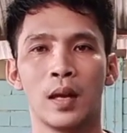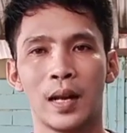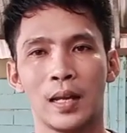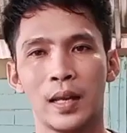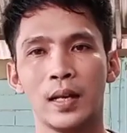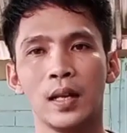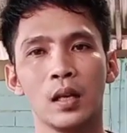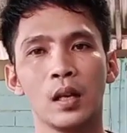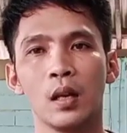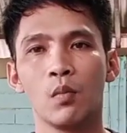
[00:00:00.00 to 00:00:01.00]
Nah jadi
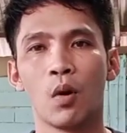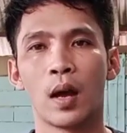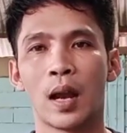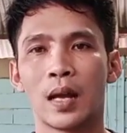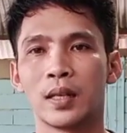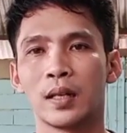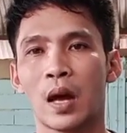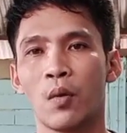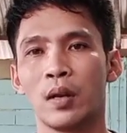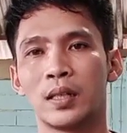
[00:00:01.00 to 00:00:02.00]
ini bukan hasil
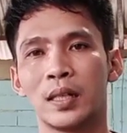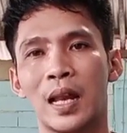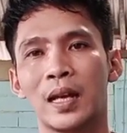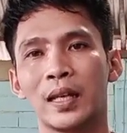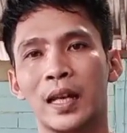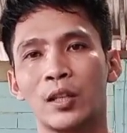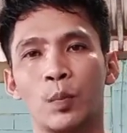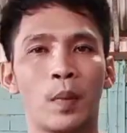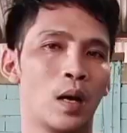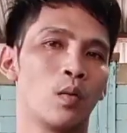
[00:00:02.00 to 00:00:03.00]
kawin silang ikan
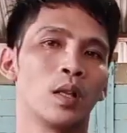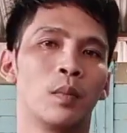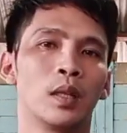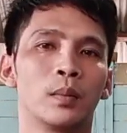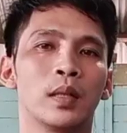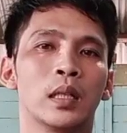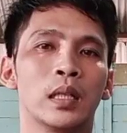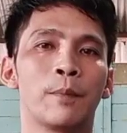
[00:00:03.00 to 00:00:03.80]
cupang gua teman-teman.